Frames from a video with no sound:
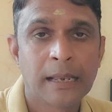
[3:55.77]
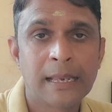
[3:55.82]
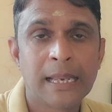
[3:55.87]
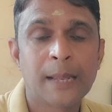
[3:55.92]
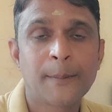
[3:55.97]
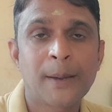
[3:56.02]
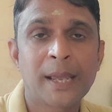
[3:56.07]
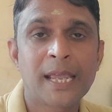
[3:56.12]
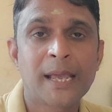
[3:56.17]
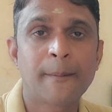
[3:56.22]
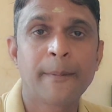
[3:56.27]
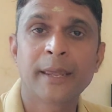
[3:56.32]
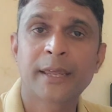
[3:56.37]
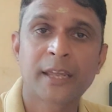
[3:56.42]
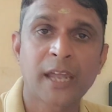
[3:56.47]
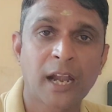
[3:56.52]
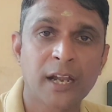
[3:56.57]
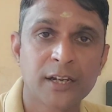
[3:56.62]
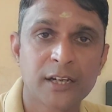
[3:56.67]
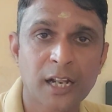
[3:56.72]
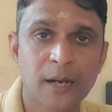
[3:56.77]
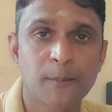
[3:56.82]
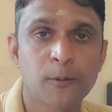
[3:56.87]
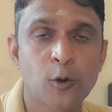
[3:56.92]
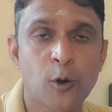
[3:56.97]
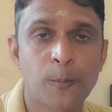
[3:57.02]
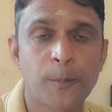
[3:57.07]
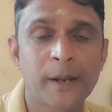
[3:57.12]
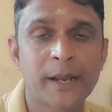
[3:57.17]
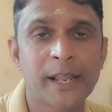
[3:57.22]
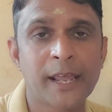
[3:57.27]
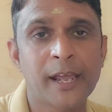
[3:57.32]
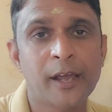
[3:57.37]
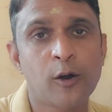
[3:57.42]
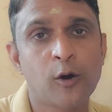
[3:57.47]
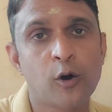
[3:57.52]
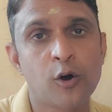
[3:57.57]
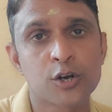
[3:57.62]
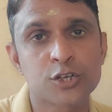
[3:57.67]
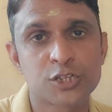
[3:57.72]
नहीं भाई अभी कैंटर भी ओपन है
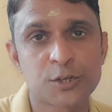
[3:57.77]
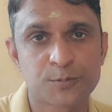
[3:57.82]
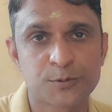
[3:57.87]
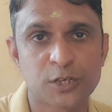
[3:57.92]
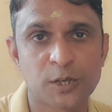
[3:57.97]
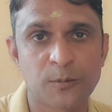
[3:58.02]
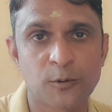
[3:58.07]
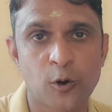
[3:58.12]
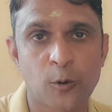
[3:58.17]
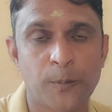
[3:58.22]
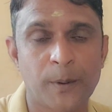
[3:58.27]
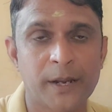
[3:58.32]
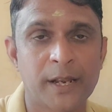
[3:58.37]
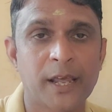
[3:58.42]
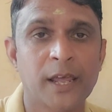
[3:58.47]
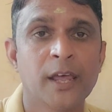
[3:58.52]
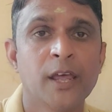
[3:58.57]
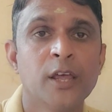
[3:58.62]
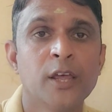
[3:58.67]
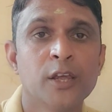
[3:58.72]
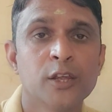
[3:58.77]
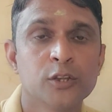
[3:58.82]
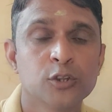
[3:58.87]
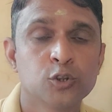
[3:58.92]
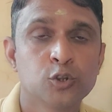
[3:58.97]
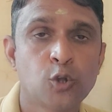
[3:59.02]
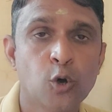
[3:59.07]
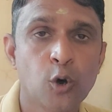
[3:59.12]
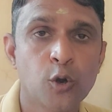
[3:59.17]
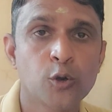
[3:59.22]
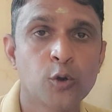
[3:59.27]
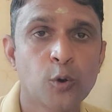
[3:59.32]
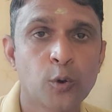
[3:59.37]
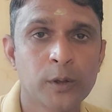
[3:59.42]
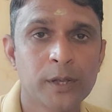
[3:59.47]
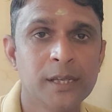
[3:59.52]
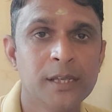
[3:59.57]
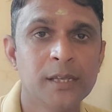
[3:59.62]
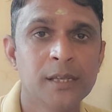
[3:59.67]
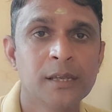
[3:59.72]
और जिप्सी भी ओपन है
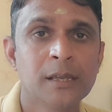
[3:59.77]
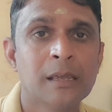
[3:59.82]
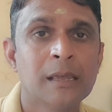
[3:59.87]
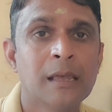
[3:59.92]
दोनों ही